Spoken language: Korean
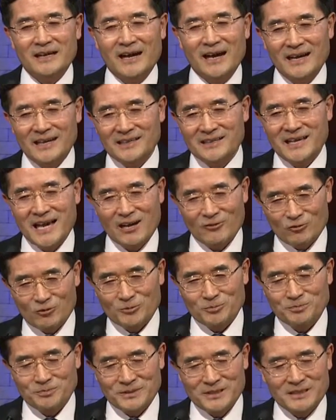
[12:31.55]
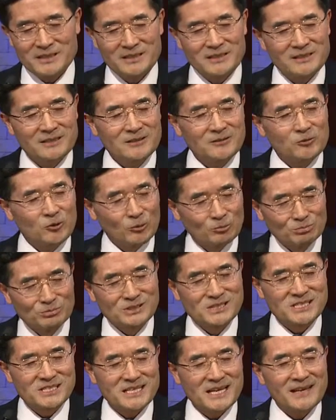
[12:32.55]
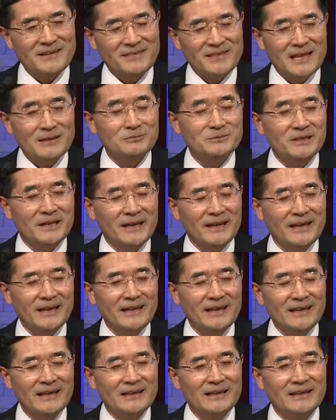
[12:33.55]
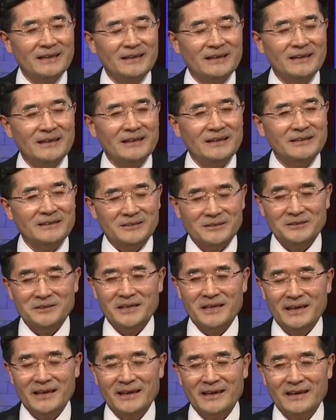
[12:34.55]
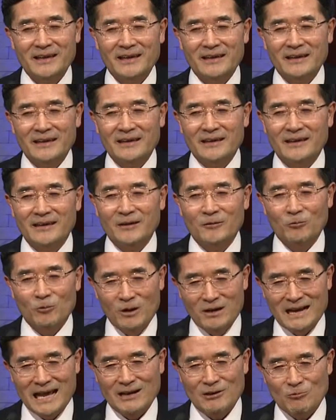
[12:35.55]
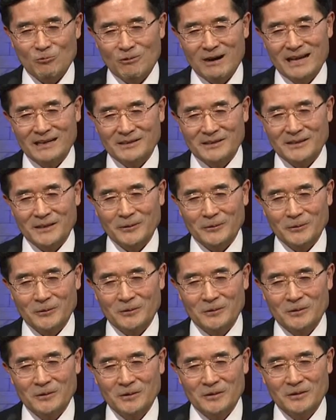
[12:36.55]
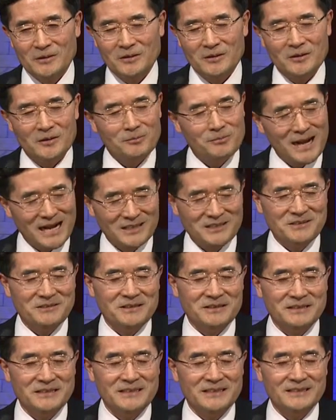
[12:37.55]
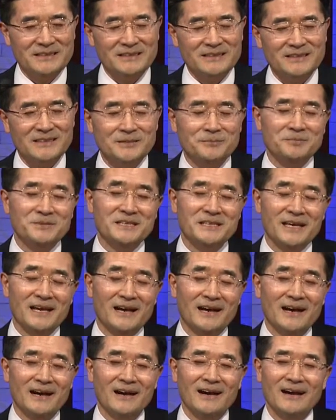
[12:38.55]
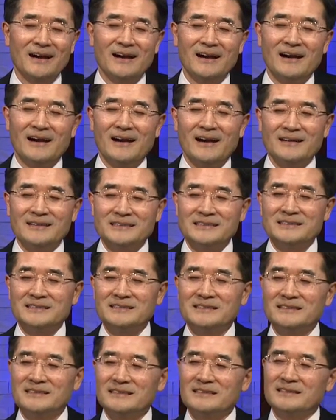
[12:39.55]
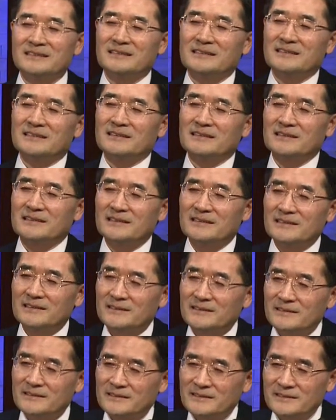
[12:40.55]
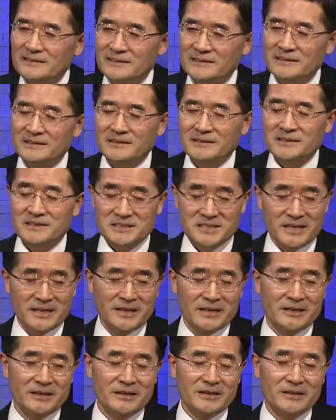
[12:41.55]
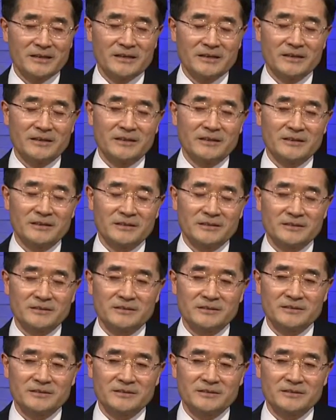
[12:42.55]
아이 양육비 돈 문제 때문에 예, 그렇게 원한 관계로 어, 바뀌더니 급기야 그 어, 이제 예,